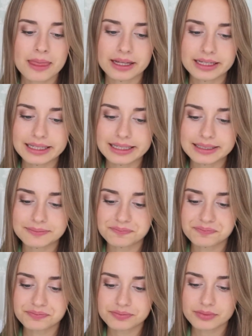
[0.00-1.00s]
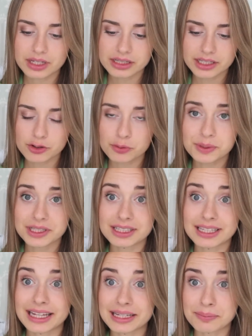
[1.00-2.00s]
и это я купила
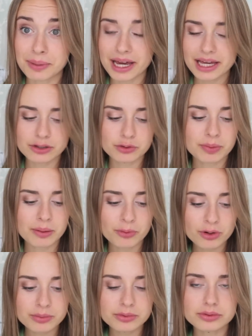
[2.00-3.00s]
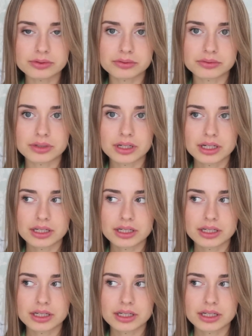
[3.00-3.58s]
на eBay, ну, по-моему, ну,